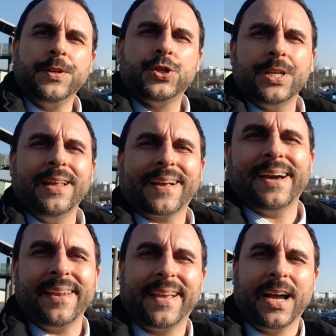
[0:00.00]
Vigilia
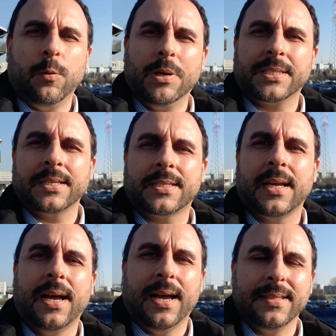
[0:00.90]
carica
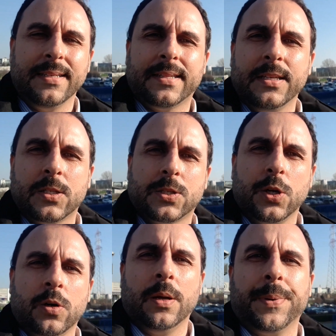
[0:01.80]
abbastanza di
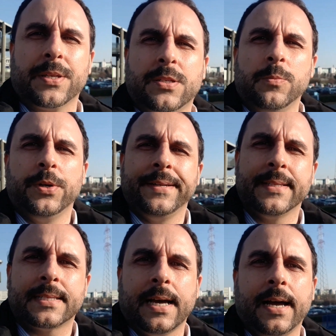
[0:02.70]
tensione per Simone
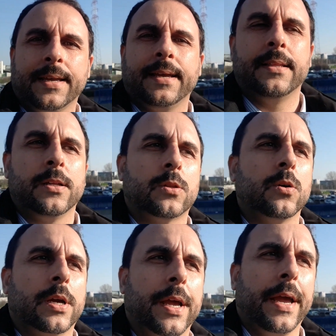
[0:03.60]
Inzaghi, ha
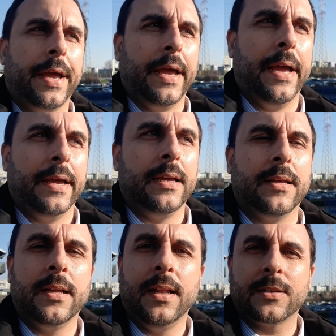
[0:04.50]
detto che
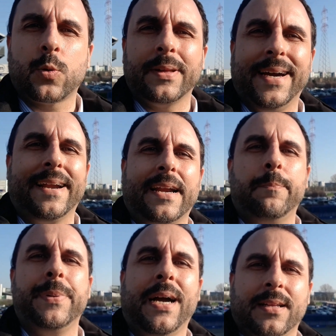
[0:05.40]
la squadra è
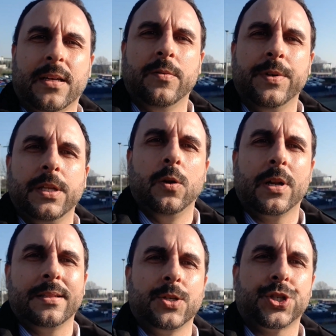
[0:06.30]
arrabbiata, non vede
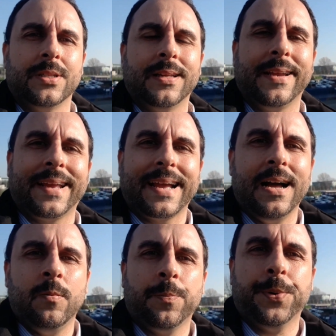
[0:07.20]
l'ora di scendere in
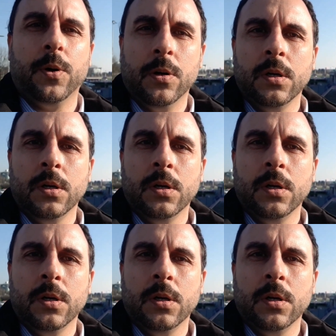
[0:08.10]
campo.